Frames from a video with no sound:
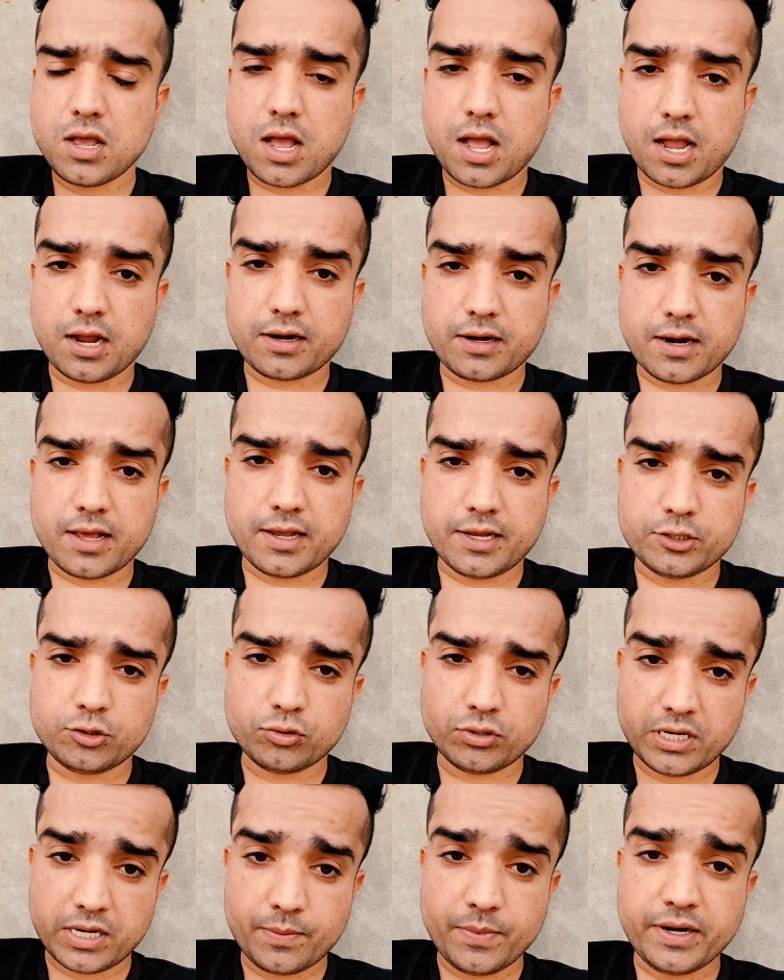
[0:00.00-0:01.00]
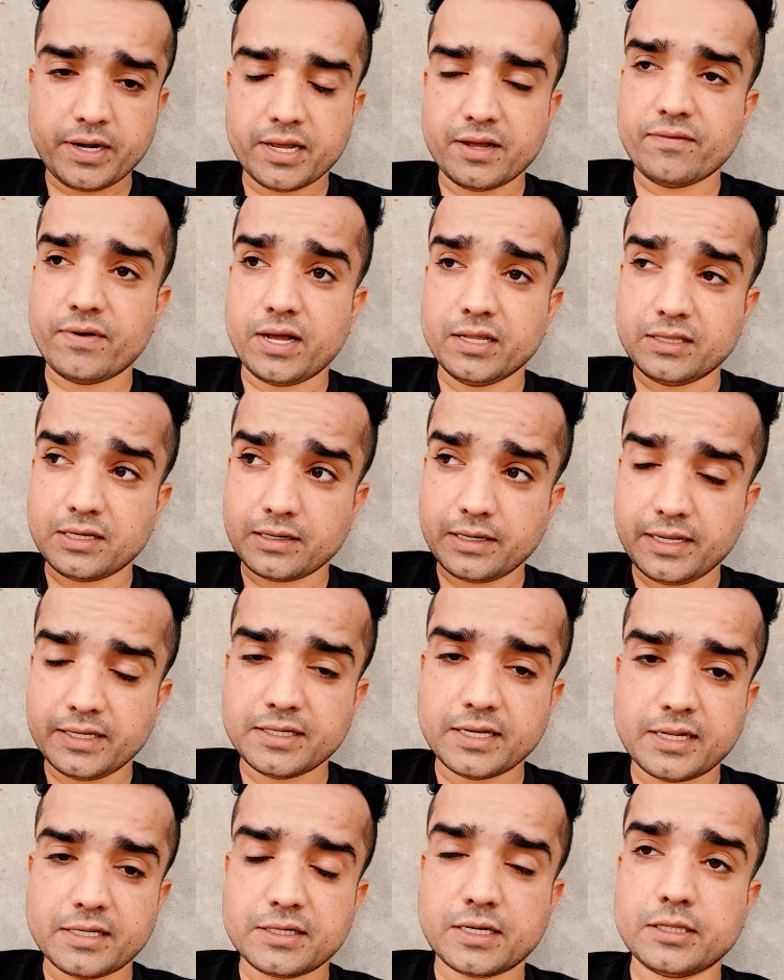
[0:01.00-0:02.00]
आंकड़ा है जो लिमिट है वहाँ तक ले
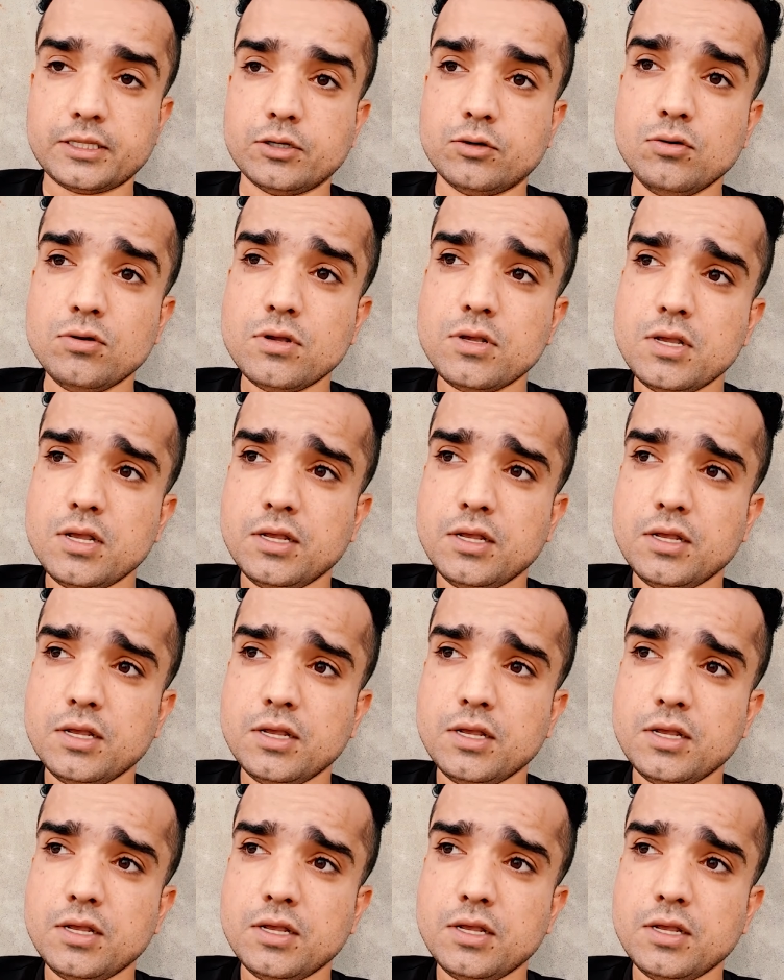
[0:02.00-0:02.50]
जाना चाहते हो